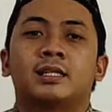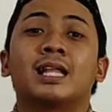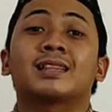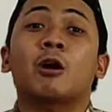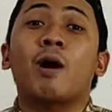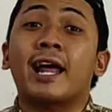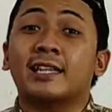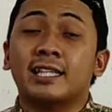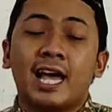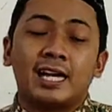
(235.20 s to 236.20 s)
dan tahu
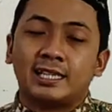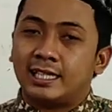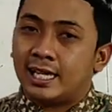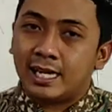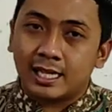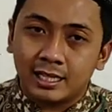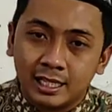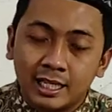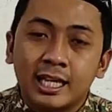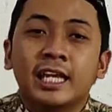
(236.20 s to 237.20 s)
arti-artinya
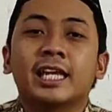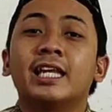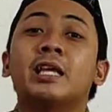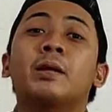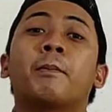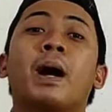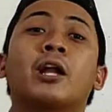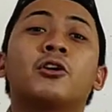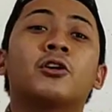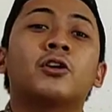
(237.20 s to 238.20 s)
nanti ini
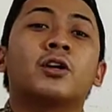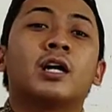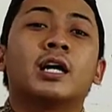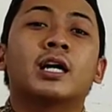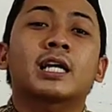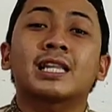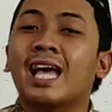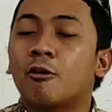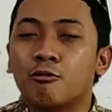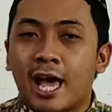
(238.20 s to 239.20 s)
Pak Nur e,
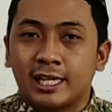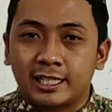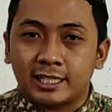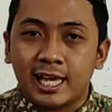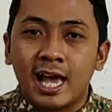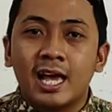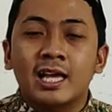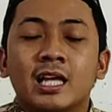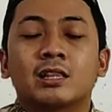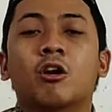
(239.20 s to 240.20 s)
kita ulangi ya
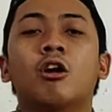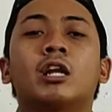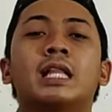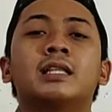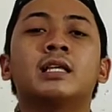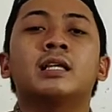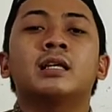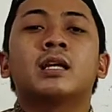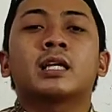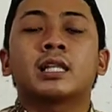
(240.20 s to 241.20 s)
tolong
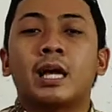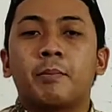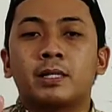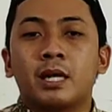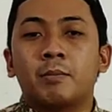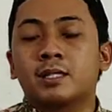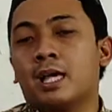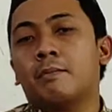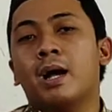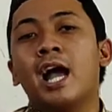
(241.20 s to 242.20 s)
nanti kita baca
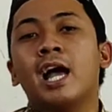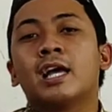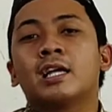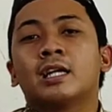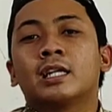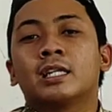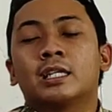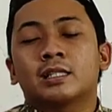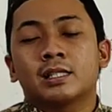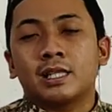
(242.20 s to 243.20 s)
bersama
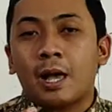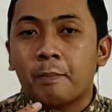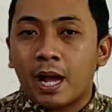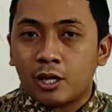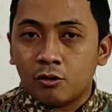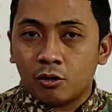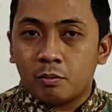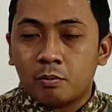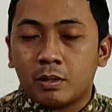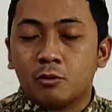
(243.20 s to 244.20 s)
setelah Pak Nur
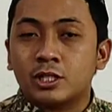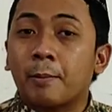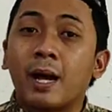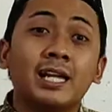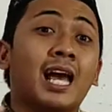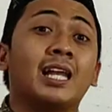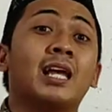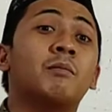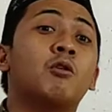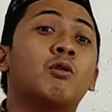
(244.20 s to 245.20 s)
mengucapkan
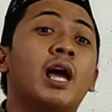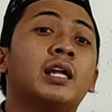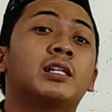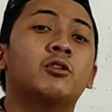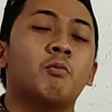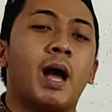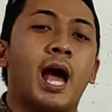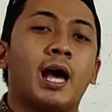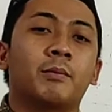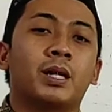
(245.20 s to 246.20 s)
kalian mengulangi di
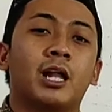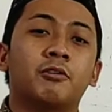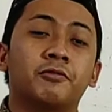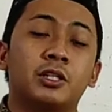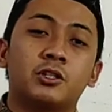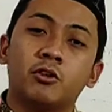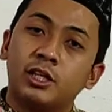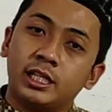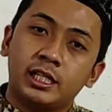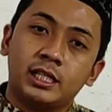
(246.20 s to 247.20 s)
rumah melalui
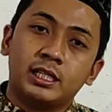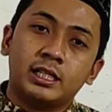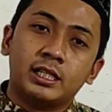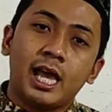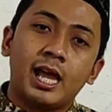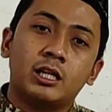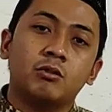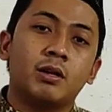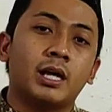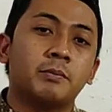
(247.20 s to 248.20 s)
video ini
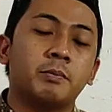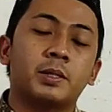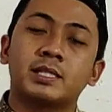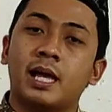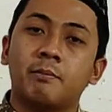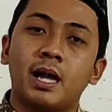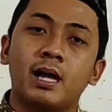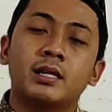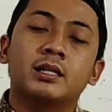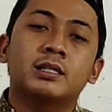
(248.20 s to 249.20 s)
ya diulangi
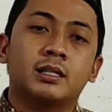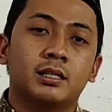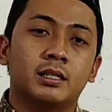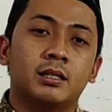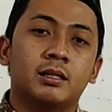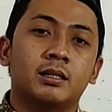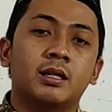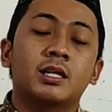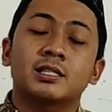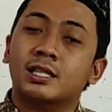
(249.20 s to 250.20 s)
bersama e,
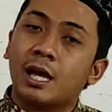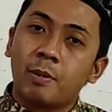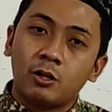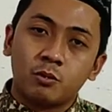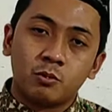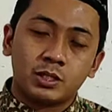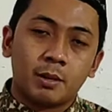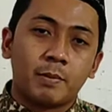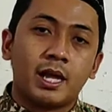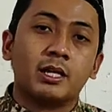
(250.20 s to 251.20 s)
setelah Pak Nur
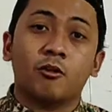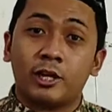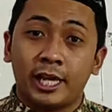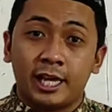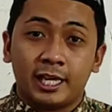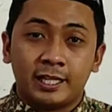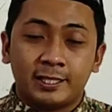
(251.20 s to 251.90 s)
mengucapkan oke okay?